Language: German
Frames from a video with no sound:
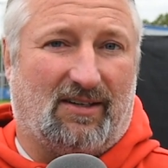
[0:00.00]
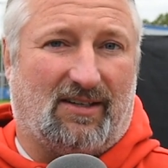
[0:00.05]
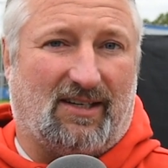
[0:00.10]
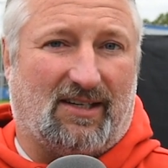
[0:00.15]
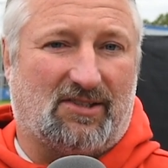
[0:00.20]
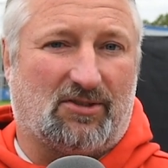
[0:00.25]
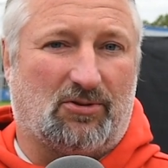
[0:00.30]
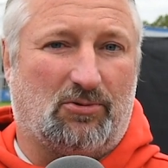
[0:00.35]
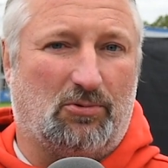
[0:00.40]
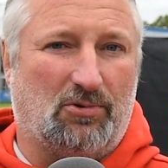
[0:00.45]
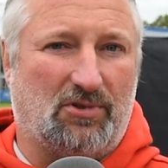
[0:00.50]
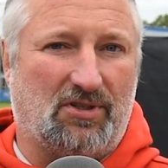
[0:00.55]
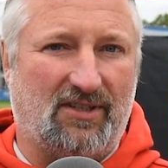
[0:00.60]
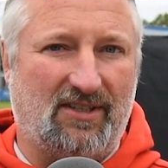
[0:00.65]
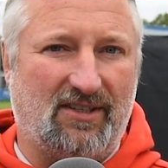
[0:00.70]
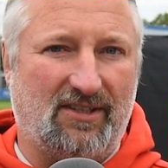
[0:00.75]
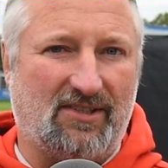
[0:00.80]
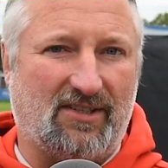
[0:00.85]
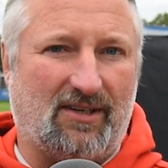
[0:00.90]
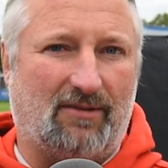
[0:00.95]
Das Gute
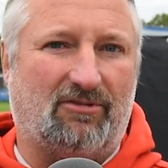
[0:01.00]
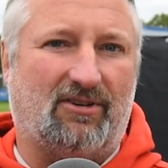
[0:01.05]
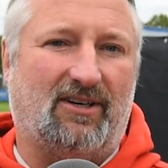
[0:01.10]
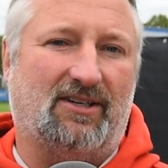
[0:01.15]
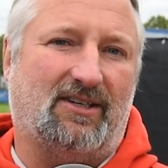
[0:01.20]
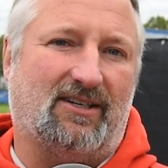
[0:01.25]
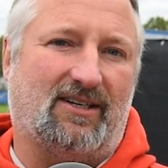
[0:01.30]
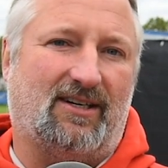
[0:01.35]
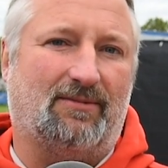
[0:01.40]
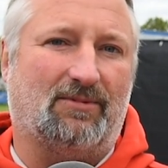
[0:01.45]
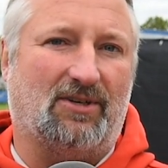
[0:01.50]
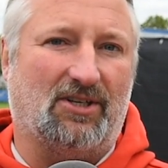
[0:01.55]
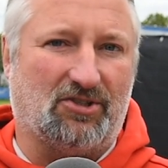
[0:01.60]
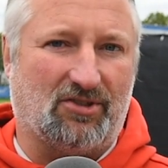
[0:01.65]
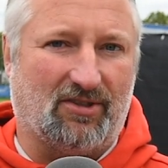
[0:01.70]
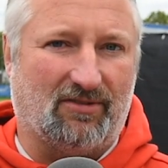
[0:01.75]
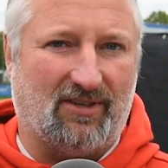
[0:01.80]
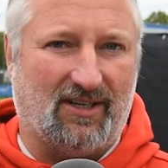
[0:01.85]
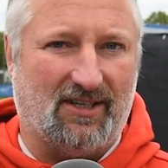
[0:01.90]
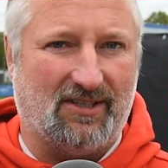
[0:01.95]
ist, am Freitagabend geht
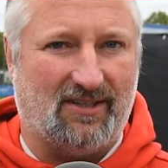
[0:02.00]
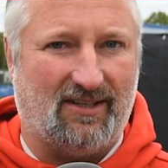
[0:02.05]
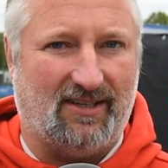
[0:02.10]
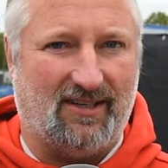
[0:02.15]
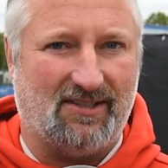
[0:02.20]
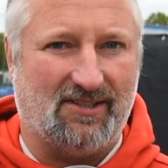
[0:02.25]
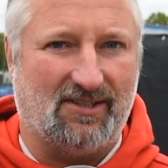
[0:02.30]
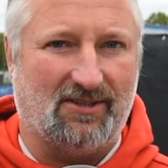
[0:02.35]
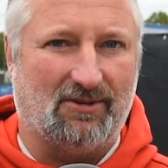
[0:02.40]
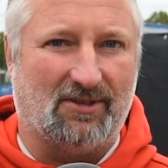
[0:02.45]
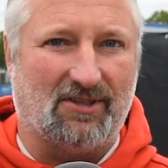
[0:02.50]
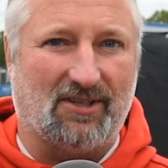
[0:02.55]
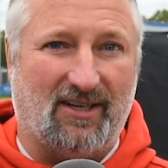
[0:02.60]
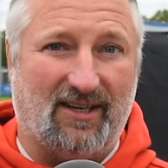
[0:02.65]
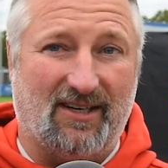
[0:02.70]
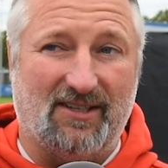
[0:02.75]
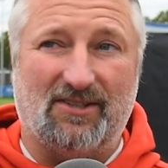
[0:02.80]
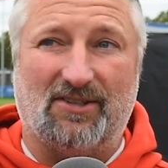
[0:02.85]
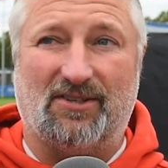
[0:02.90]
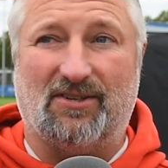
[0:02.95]
es schon weiter,
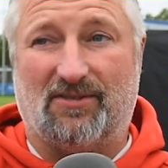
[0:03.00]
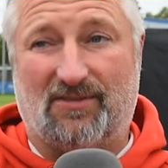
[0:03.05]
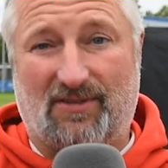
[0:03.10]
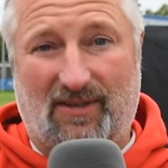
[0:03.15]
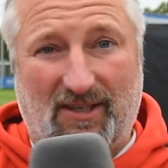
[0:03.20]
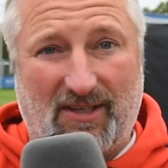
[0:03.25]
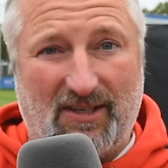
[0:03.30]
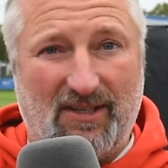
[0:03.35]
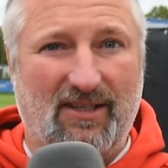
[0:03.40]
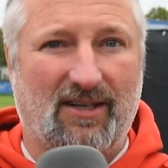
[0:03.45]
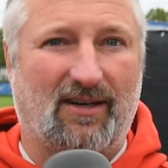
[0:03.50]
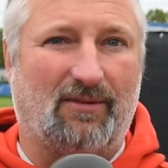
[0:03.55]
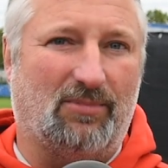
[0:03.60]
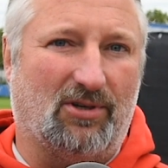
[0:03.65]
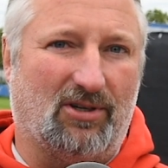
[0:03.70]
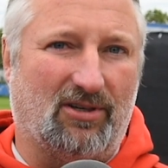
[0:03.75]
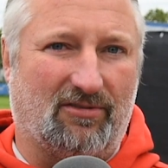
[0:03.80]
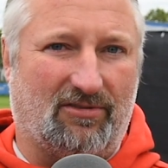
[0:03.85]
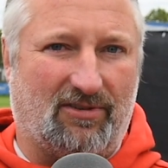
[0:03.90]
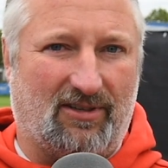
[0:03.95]
18.30 Uhr und zwar dann hier am
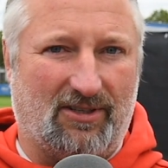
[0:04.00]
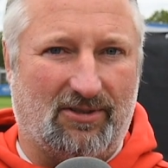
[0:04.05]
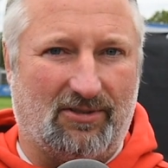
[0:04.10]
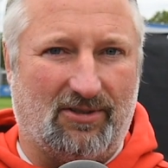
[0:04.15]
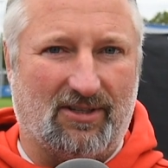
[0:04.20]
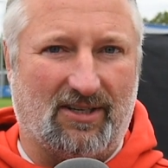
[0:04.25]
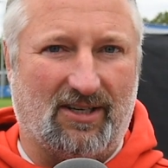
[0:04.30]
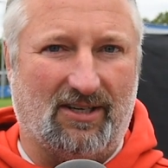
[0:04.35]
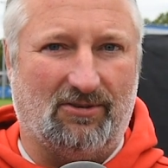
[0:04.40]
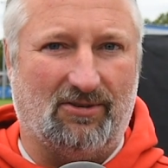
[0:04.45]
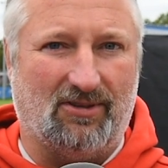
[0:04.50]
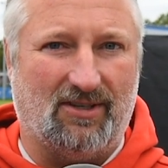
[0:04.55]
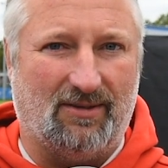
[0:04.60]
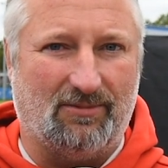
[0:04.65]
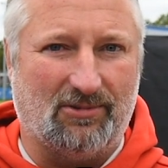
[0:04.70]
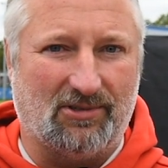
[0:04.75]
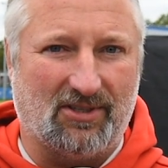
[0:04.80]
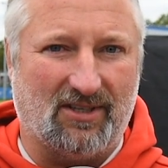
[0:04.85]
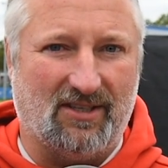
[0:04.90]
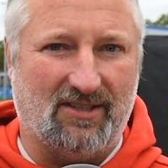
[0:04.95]
Böllenfalder gegen
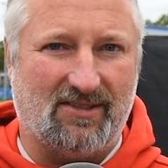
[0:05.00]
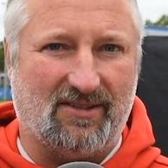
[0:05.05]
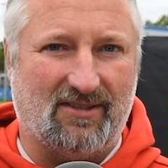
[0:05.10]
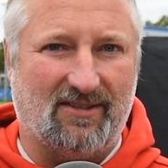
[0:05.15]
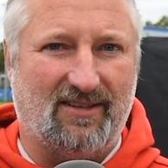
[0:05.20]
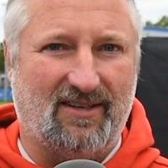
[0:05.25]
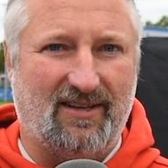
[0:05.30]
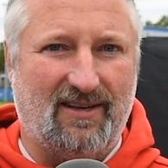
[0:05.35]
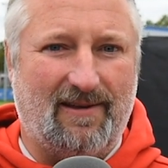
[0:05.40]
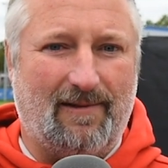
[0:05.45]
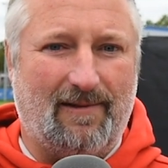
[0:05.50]
Dynamo Dresden.